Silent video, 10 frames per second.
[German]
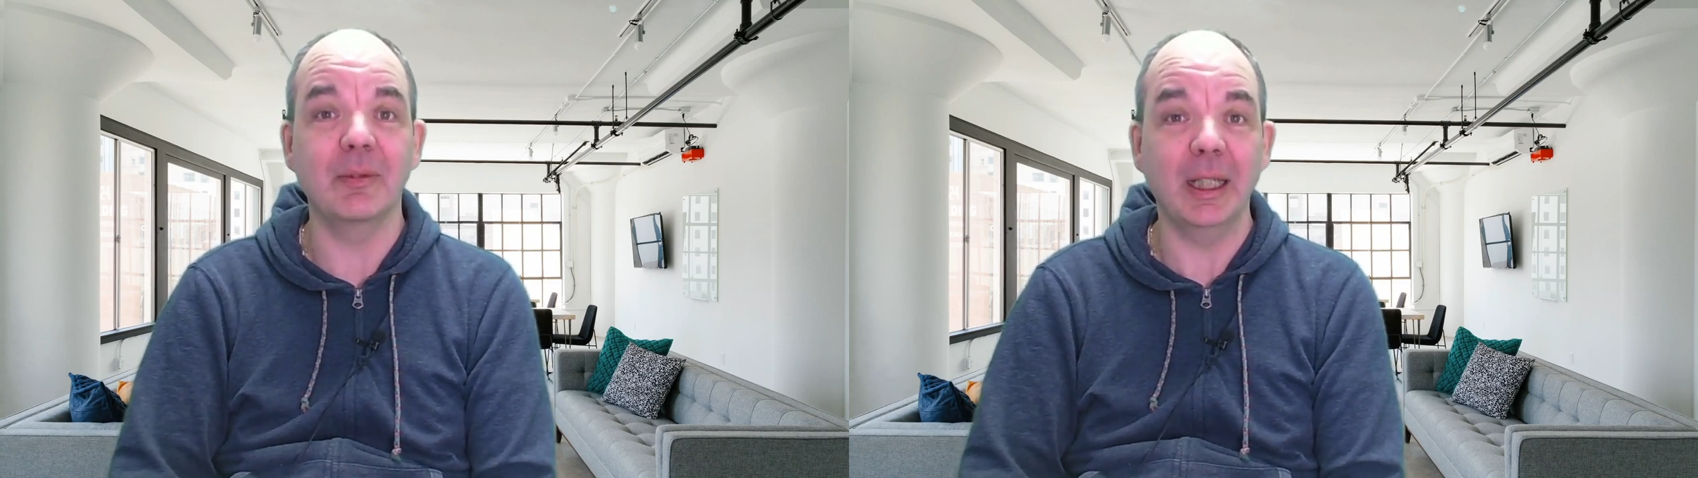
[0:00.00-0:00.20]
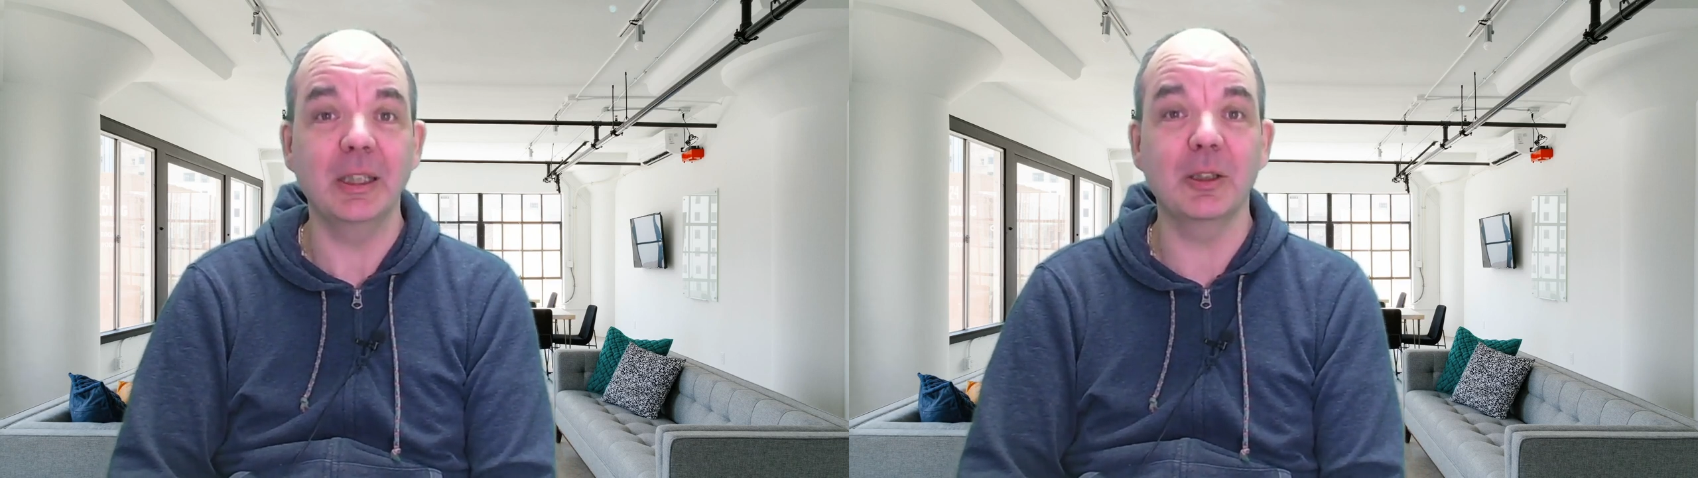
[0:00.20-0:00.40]

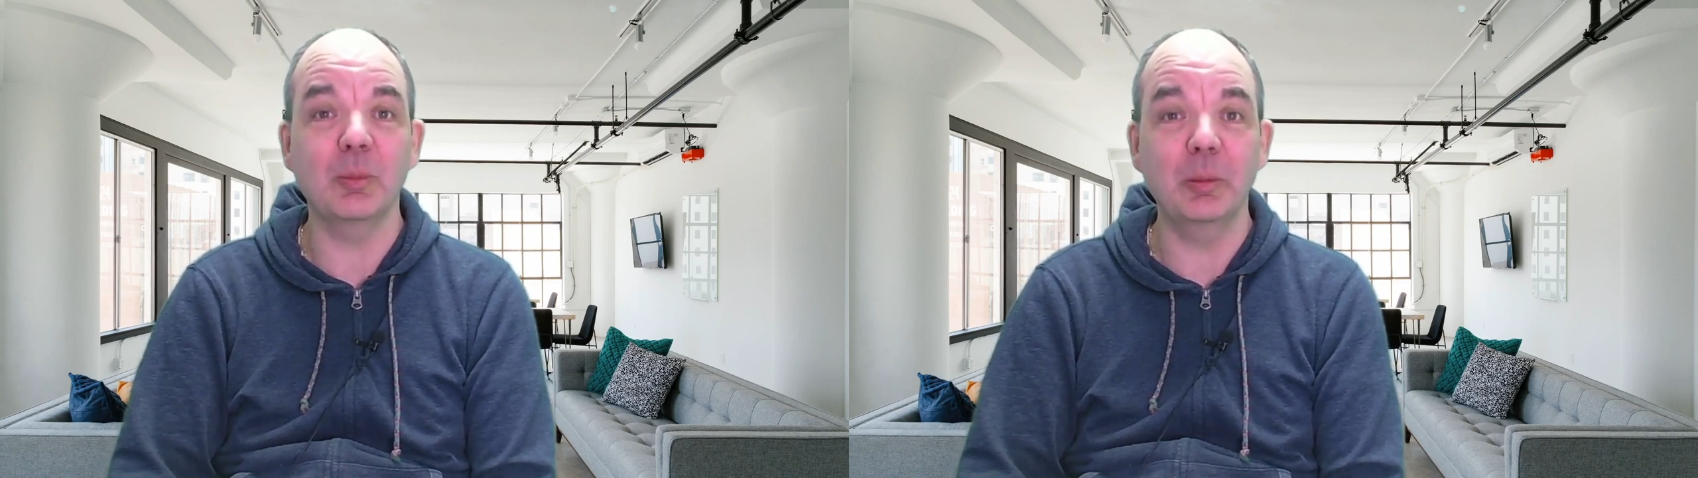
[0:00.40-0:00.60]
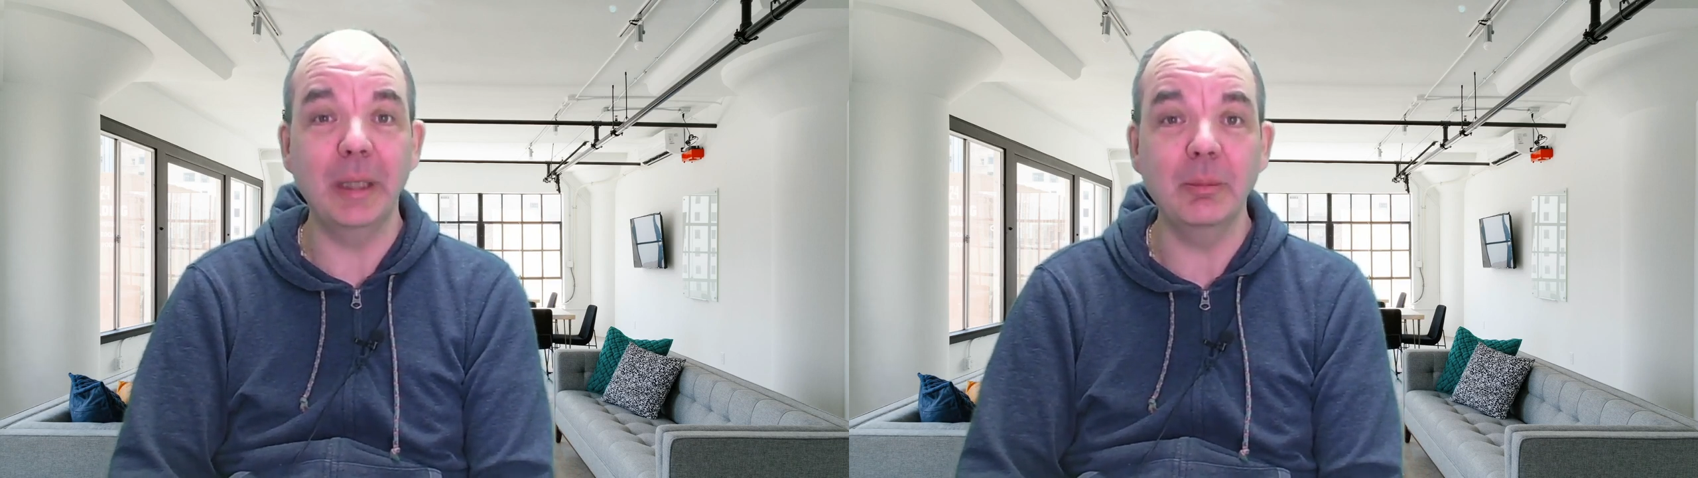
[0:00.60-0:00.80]
welches
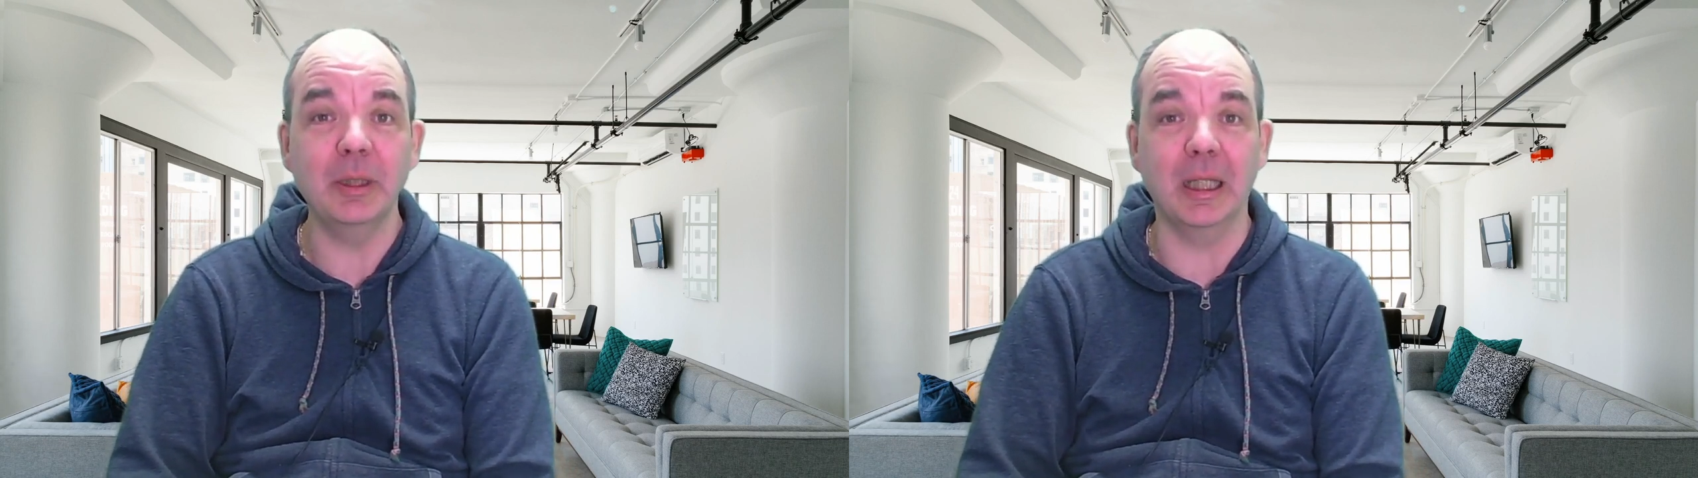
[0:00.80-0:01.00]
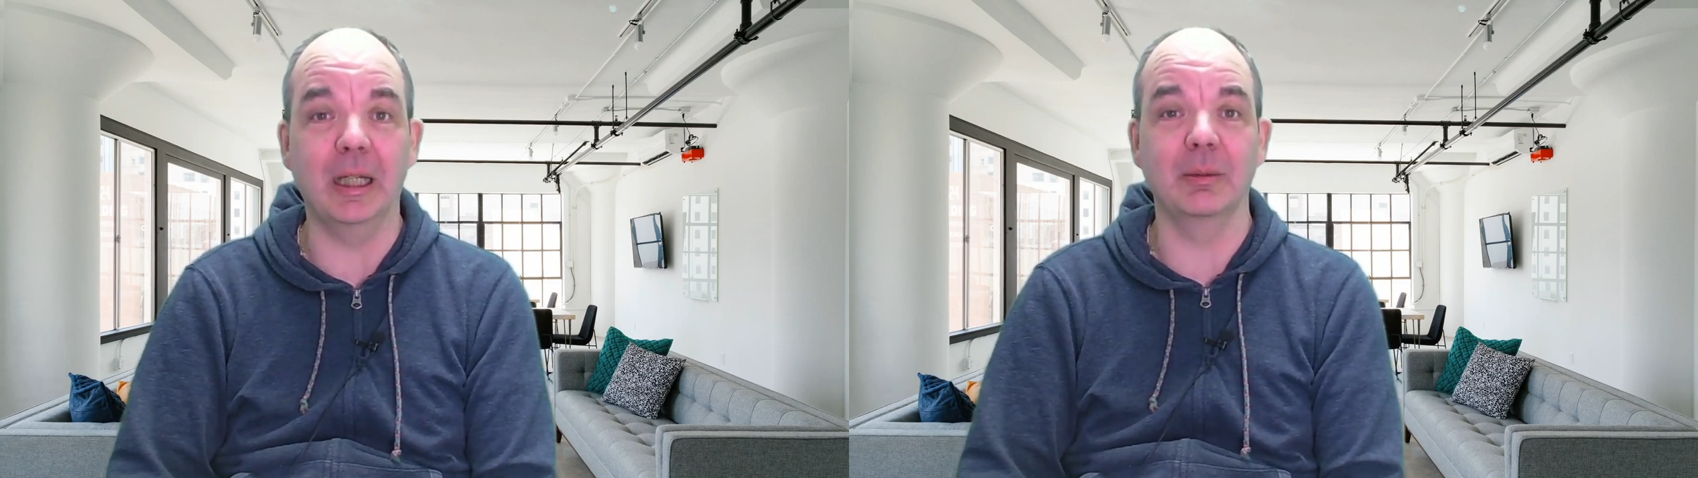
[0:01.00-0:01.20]
Problem
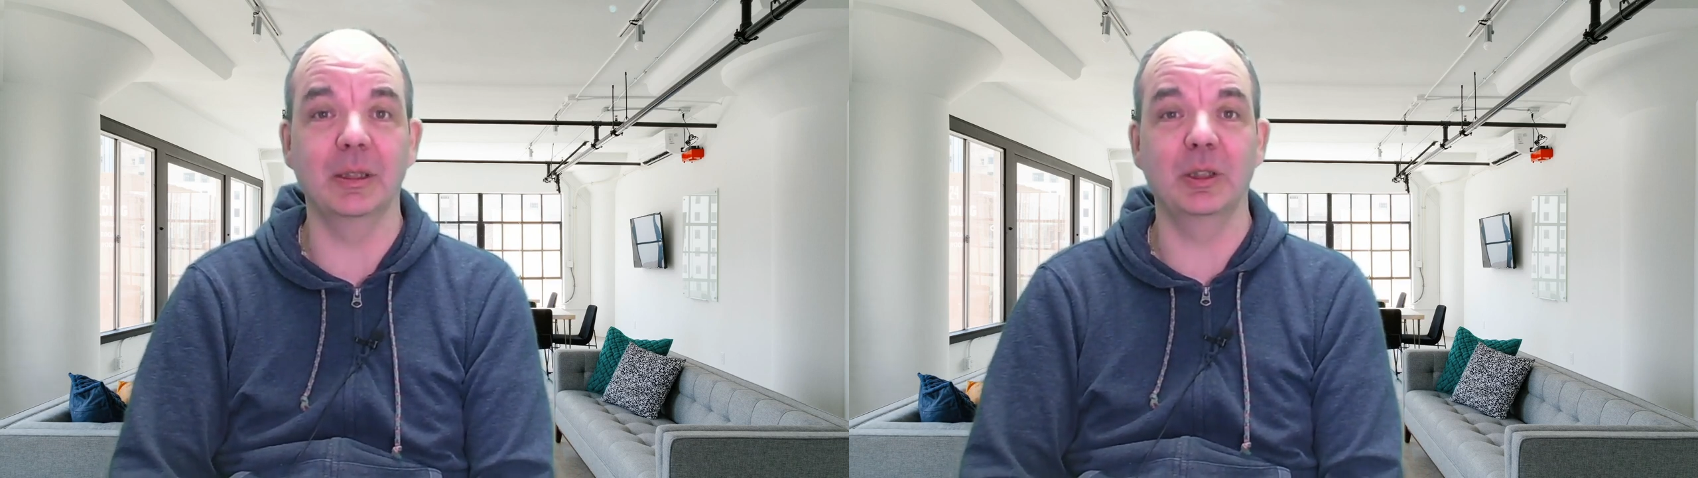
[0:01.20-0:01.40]
ich habe.